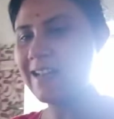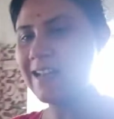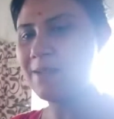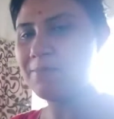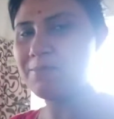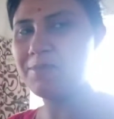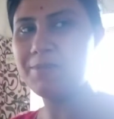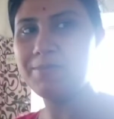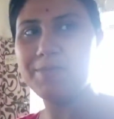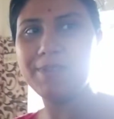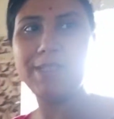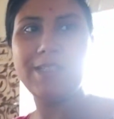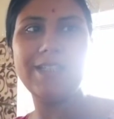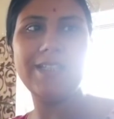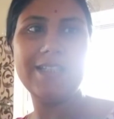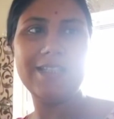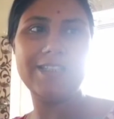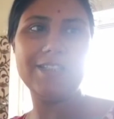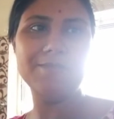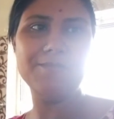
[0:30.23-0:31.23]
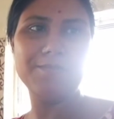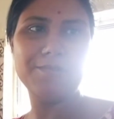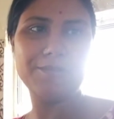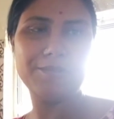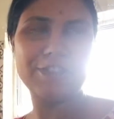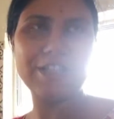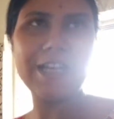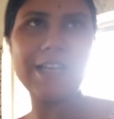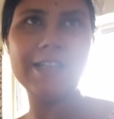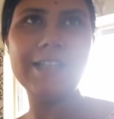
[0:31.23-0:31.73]
আর আমি ভিজিয়েছি
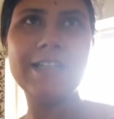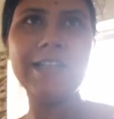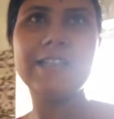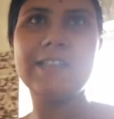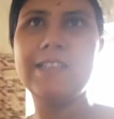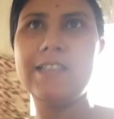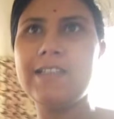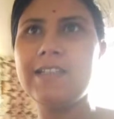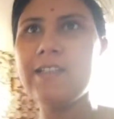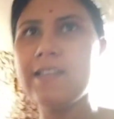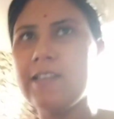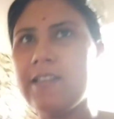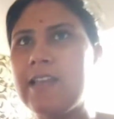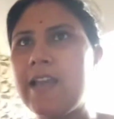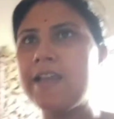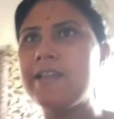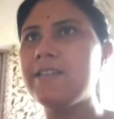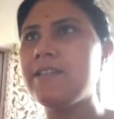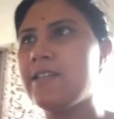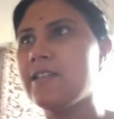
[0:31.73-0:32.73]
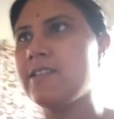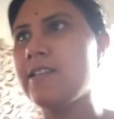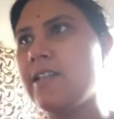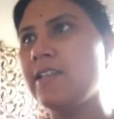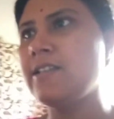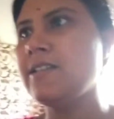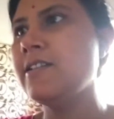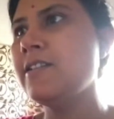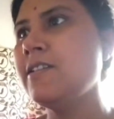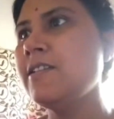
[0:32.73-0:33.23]
মশারি আজকে লাইটটা
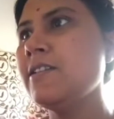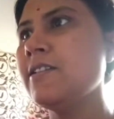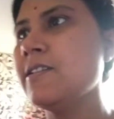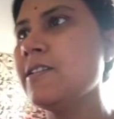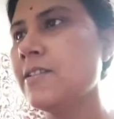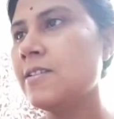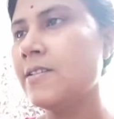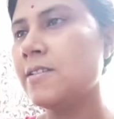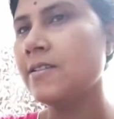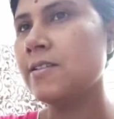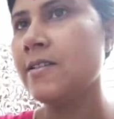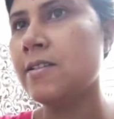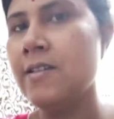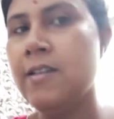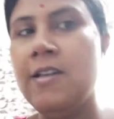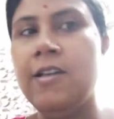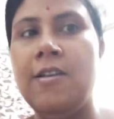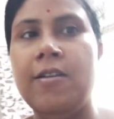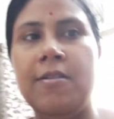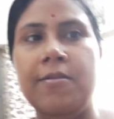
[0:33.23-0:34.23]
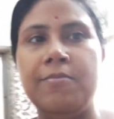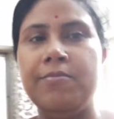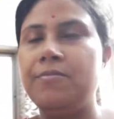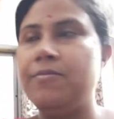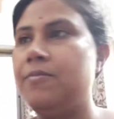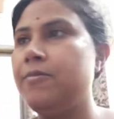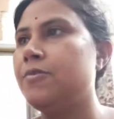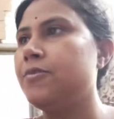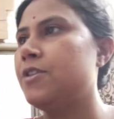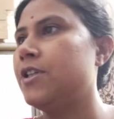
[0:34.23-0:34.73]
জ্বালিয়ে নি
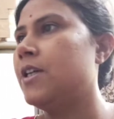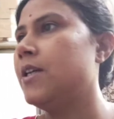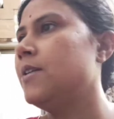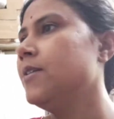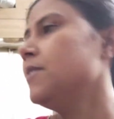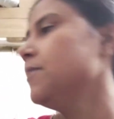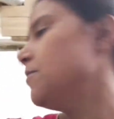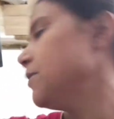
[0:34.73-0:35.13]
মশারি